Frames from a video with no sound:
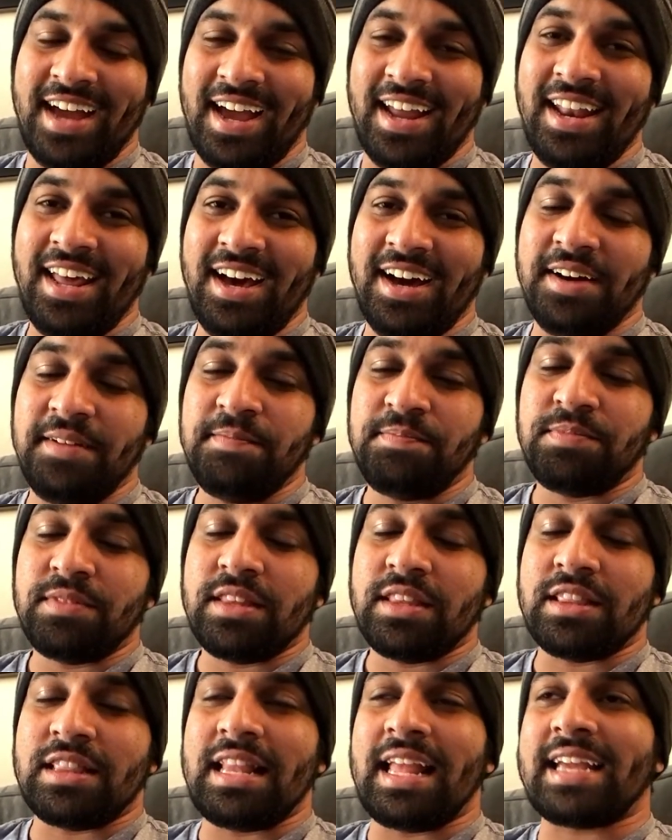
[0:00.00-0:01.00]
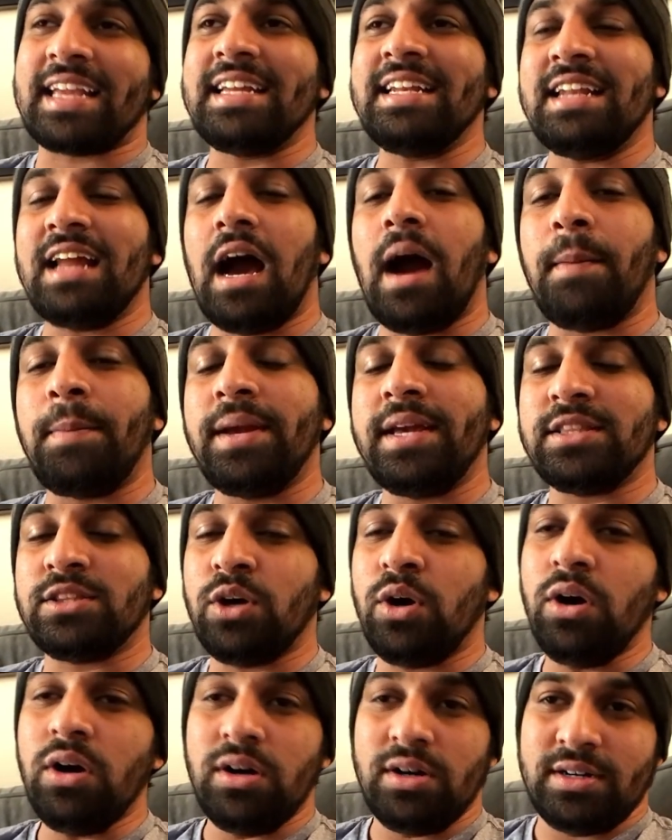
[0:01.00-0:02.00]
है ना लेकिन अभी
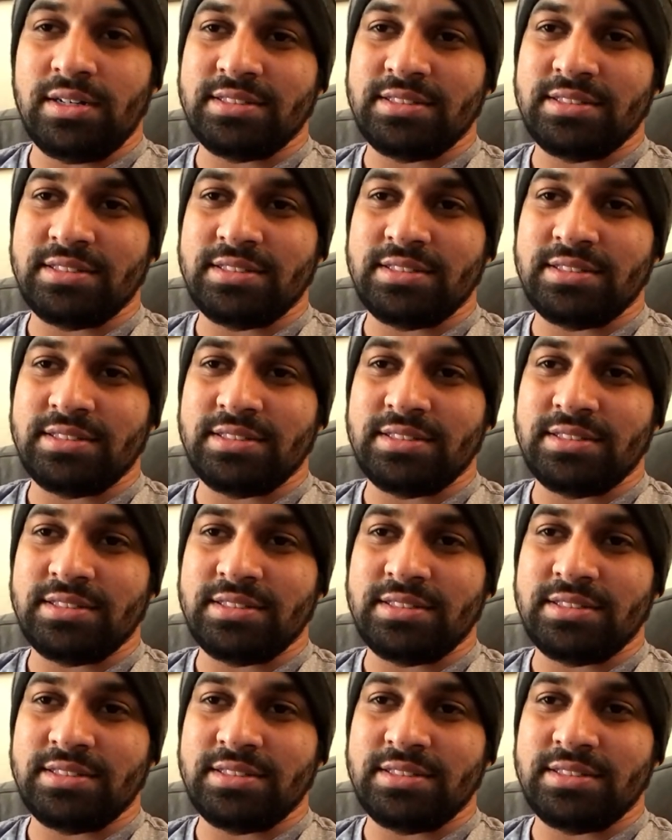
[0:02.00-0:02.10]
तो